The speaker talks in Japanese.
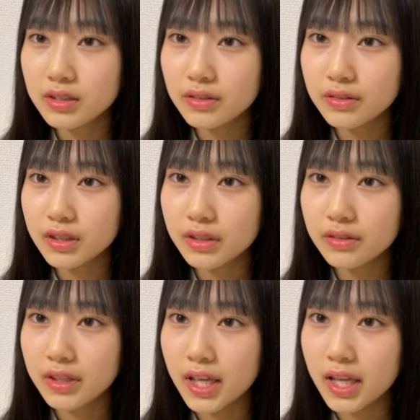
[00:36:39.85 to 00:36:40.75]
そうな
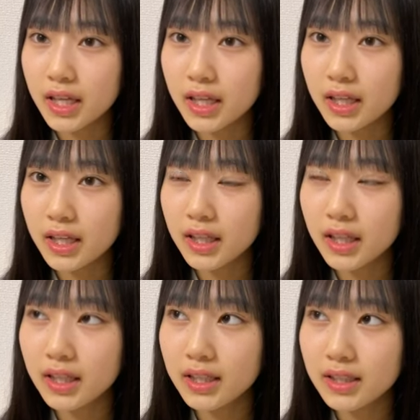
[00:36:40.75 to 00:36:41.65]
ので
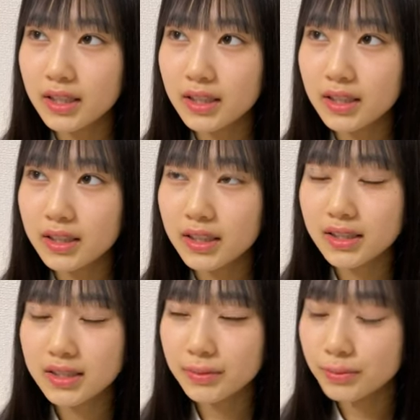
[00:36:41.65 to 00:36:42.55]

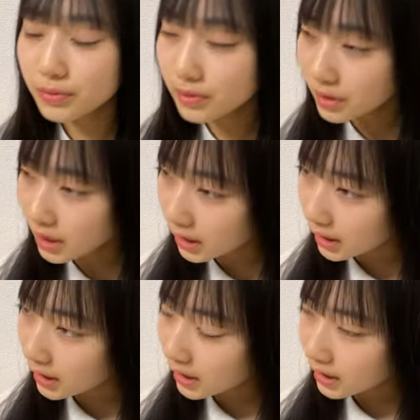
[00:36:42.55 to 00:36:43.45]
たくさん本当
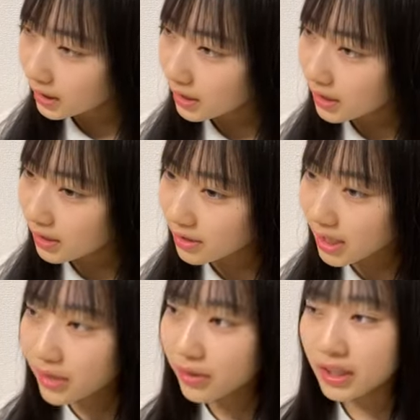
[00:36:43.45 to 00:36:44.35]
にたく
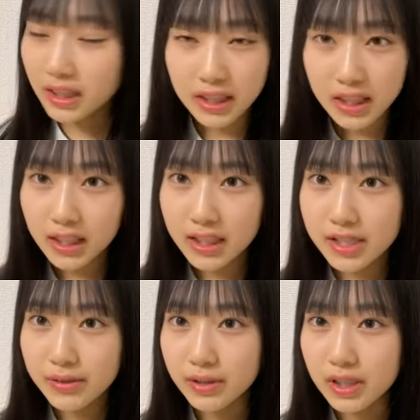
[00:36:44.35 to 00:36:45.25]
さんの方に
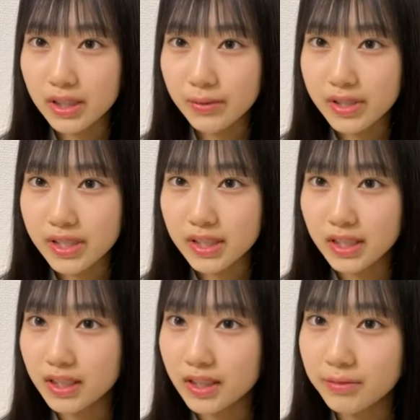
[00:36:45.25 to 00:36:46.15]
ラジオを聞いてほしい
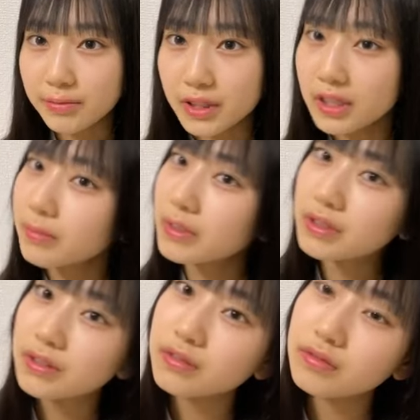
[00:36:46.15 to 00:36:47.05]
なって思って
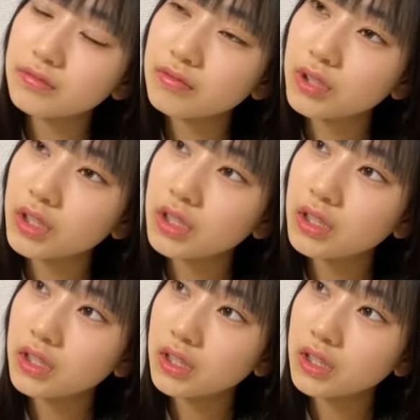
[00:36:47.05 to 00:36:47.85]
ます本当に